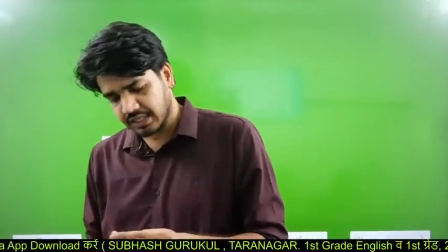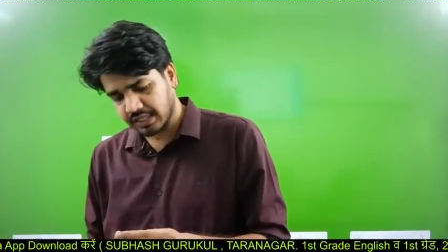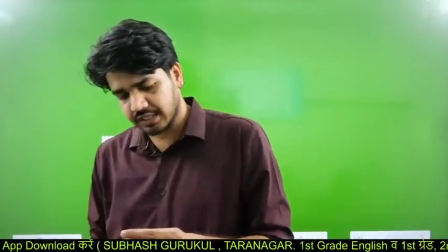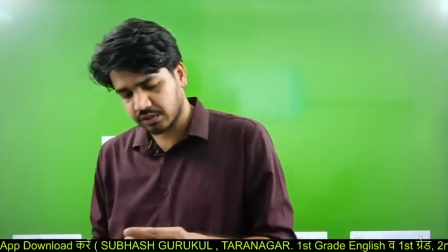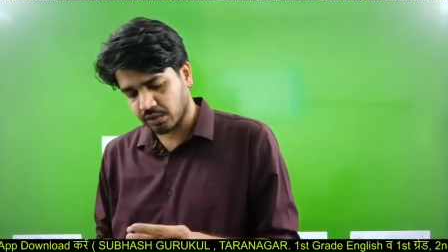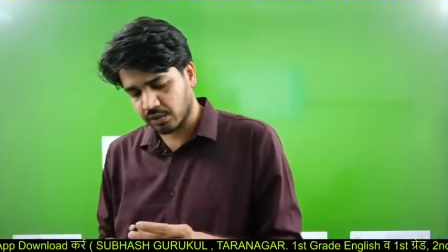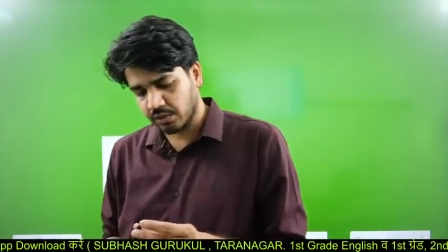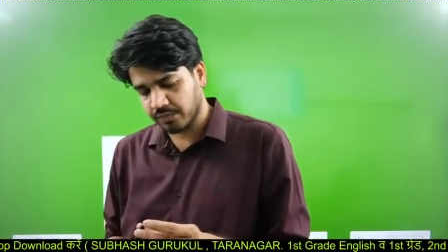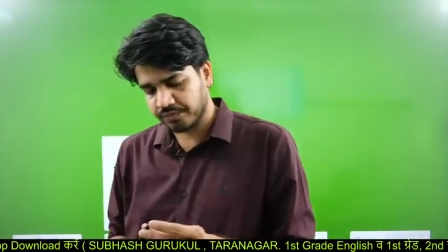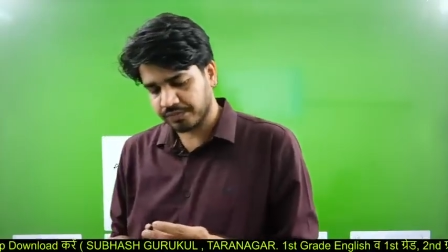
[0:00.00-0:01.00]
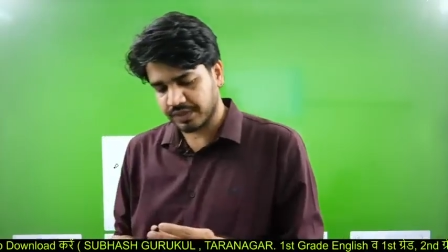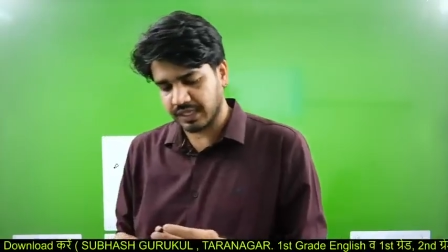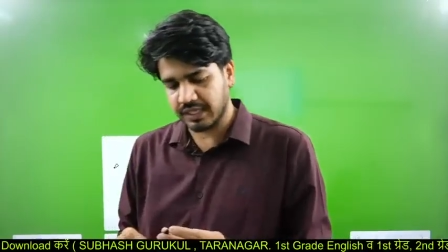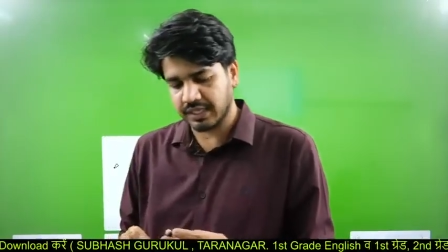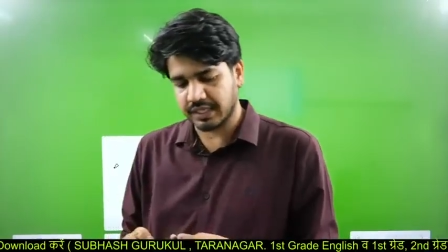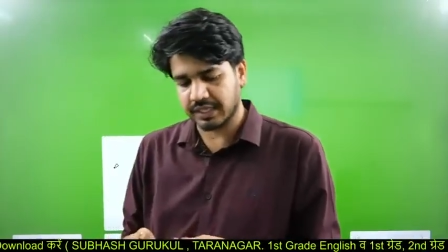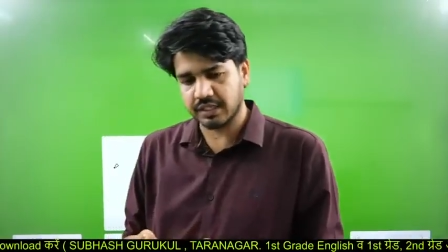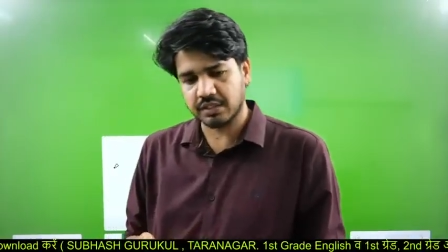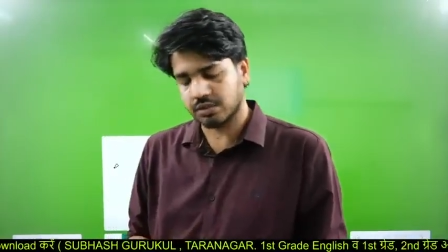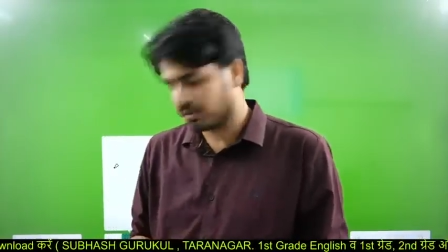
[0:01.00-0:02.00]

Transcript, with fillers: लगे तो लो नहीं लगे तो